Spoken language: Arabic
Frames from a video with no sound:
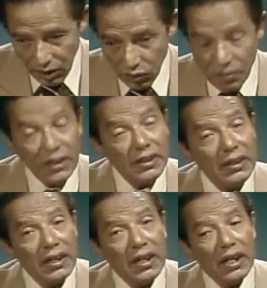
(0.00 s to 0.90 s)

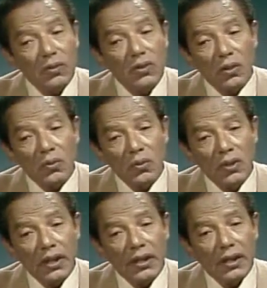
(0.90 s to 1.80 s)
وبعدين انا عاوز
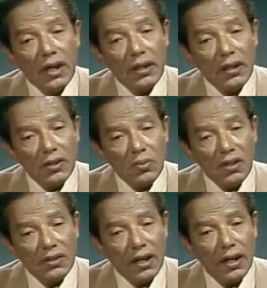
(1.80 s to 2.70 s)
اقول ان الله
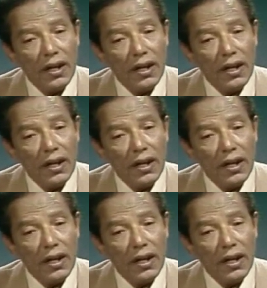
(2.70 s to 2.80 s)
سبحانه وتعالى